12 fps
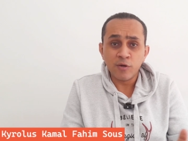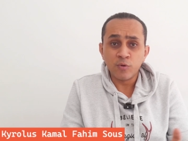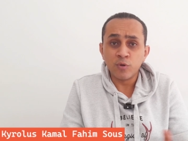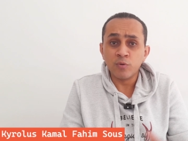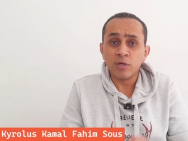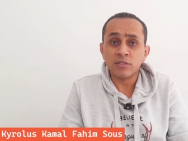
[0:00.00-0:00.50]

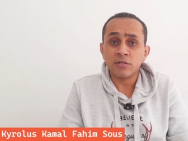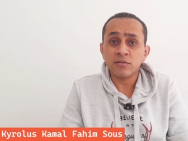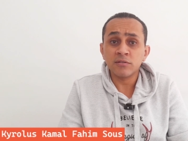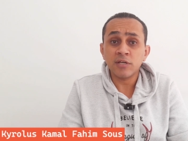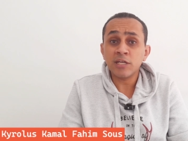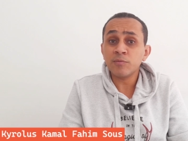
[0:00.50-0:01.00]
كول وقت
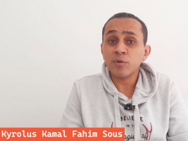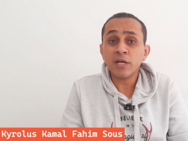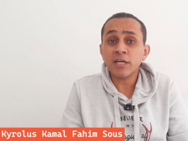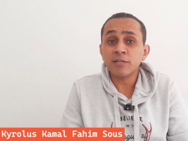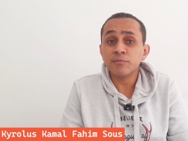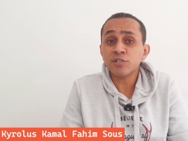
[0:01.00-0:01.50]
الران تايم
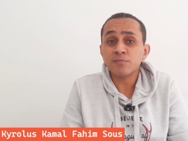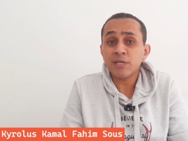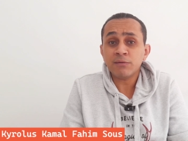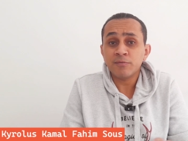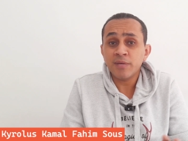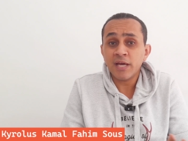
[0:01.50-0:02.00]
ولكن مش
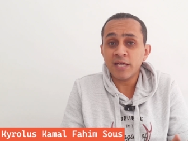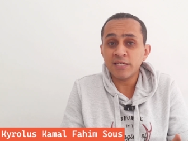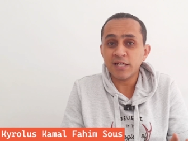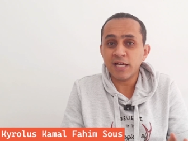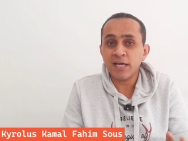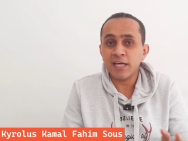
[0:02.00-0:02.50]
بيعمل بيها
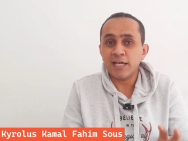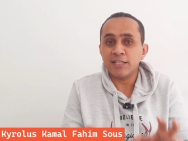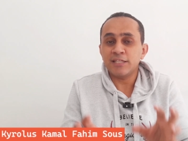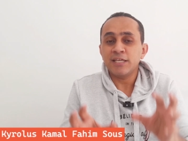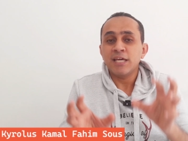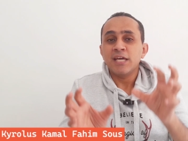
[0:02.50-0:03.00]
اي حاجه يعني